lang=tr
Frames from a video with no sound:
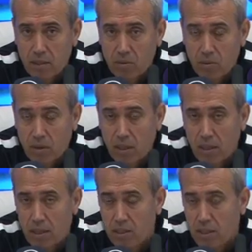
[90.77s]
doğru
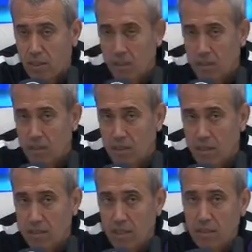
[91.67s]
yerleşerek
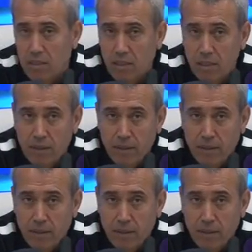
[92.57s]
ceza sahasına